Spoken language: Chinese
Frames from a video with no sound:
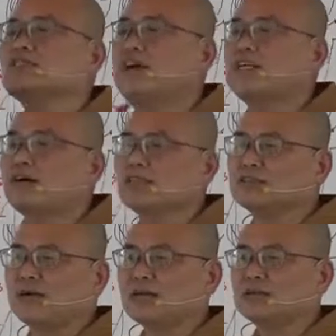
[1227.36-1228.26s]
制烦恼而
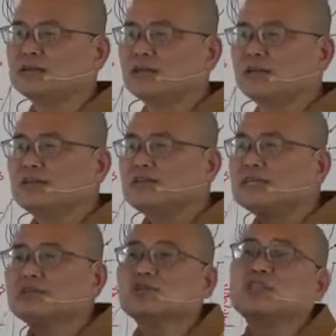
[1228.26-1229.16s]
已嘛，
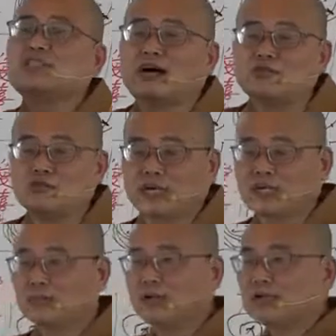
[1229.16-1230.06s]
定就是调伏烦
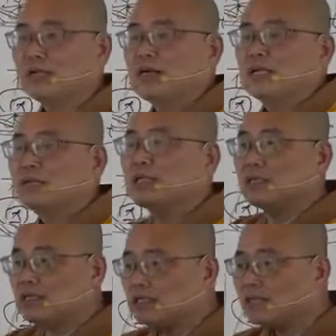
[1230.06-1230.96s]
恼嘛。那么
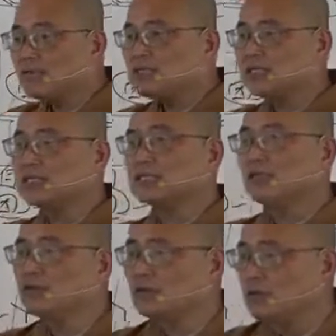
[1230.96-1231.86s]
你到这个时
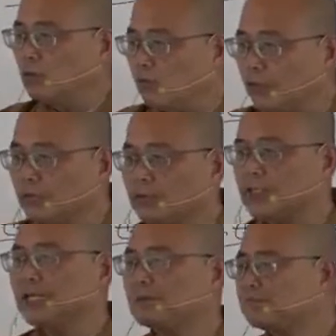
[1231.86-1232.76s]
候，你的慧有
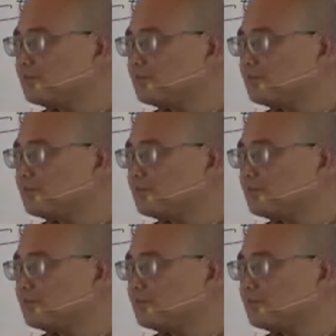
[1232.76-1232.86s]
力量，